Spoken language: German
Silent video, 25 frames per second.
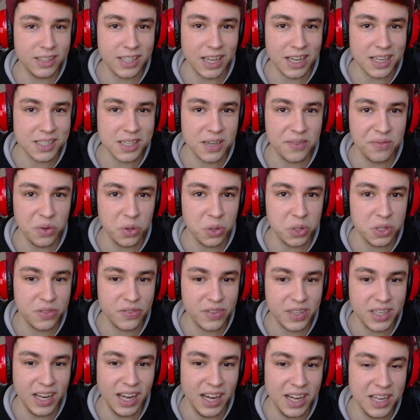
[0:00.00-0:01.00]
da sehen wir uns
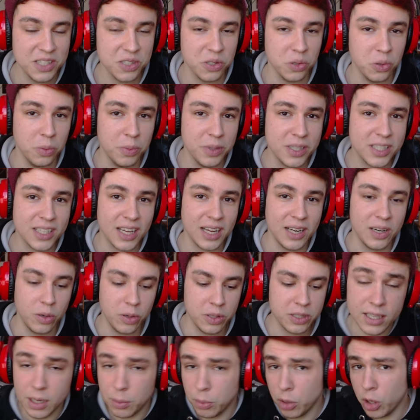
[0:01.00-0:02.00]
wieder. Also bis dann,
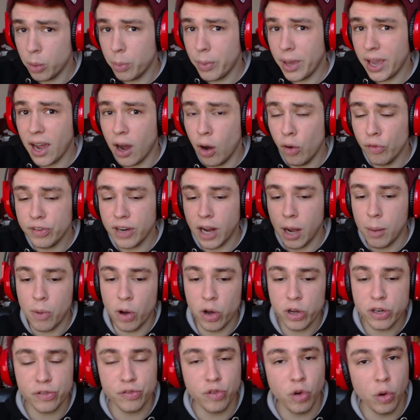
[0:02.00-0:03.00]
Leute. Ich habe noch eine Menge Aufnahmen
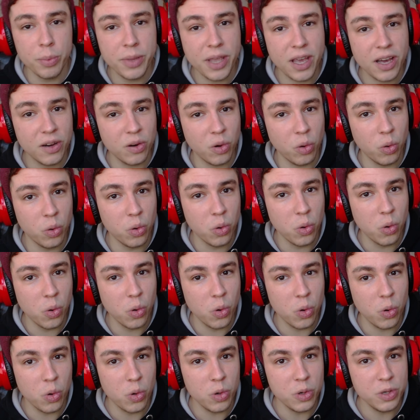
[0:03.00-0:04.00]
heute vor mir.
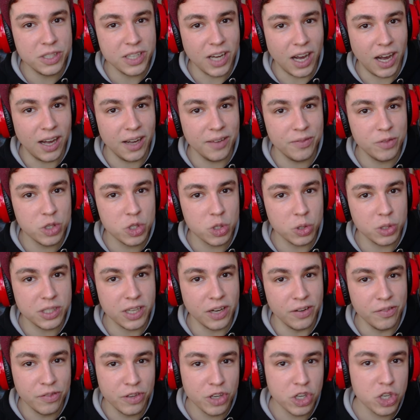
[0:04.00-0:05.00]
Und ja, wünsche euch
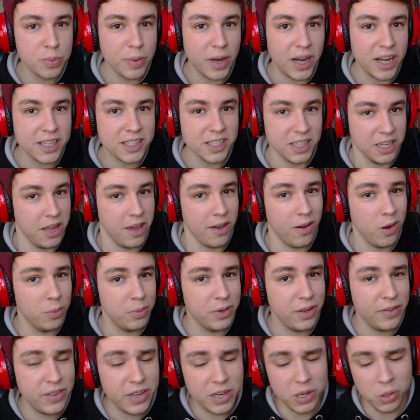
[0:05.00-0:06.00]
dann viel Spaß in den
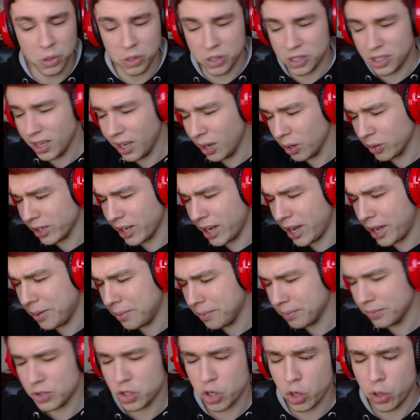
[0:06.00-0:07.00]
kommenden Videos. Haut rein.
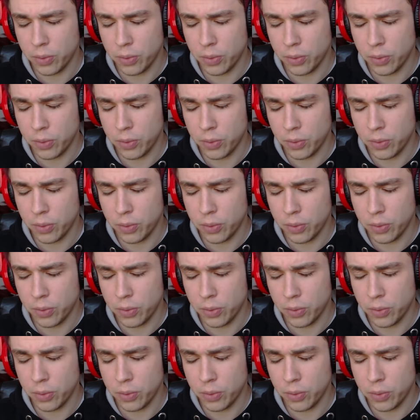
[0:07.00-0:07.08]
Tschö.